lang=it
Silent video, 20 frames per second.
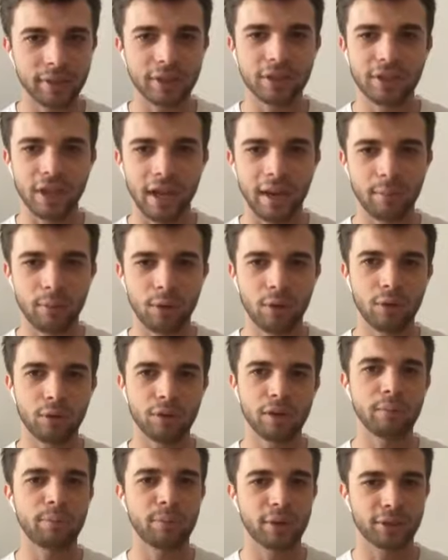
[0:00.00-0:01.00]
diciamo,
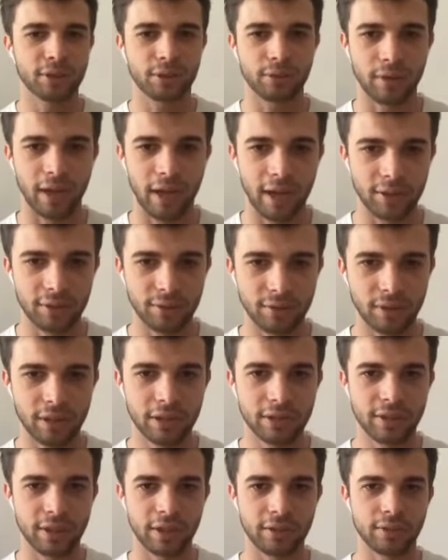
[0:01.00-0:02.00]
con il personaggio,
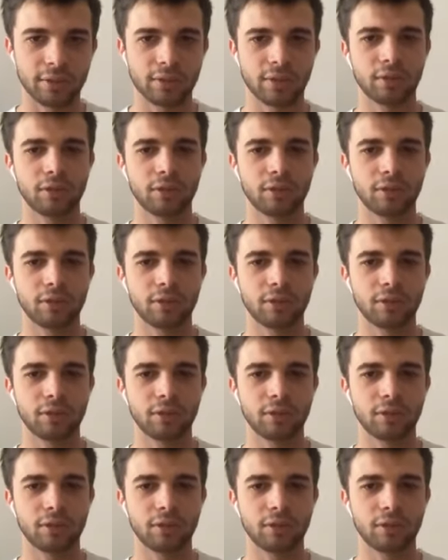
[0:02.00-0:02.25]
nel senso,